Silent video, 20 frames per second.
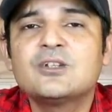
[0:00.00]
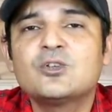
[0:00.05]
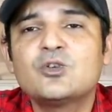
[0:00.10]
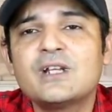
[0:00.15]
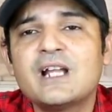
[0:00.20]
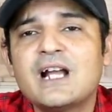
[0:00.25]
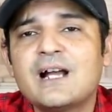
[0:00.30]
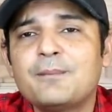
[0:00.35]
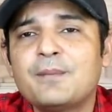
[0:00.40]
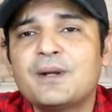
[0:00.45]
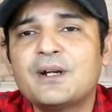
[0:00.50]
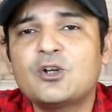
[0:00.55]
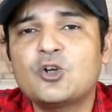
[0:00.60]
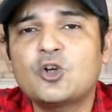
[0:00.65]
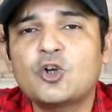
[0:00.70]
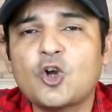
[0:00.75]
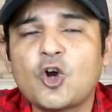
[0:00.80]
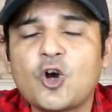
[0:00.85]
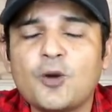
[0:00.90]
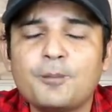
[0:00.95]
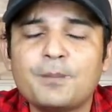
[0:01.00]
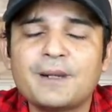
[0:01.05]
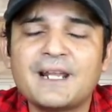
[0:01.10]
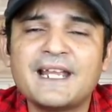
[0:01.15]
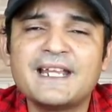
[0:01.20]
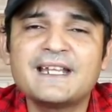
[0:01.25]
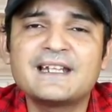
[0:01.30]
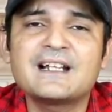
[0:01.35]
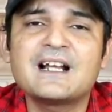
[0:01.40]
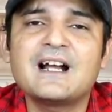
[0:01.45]
तो यहाँ पर टॉप
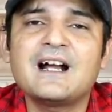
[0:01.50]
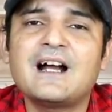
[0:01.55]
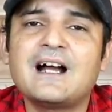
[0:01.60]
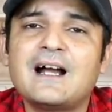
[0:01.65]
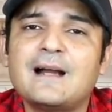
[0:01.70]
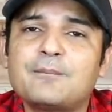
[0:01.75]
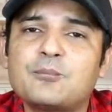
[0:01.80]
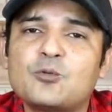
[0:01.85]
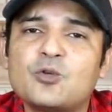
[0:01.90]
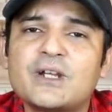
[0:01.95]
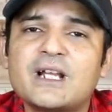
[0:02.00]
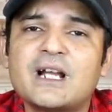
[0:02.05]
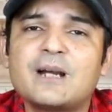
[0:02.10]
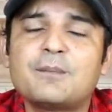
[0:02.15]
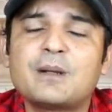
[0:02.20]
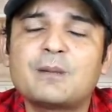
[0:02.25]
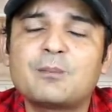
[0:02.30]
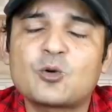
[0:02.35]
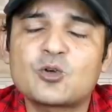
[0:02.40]
लाइन का आपको यहाँ पर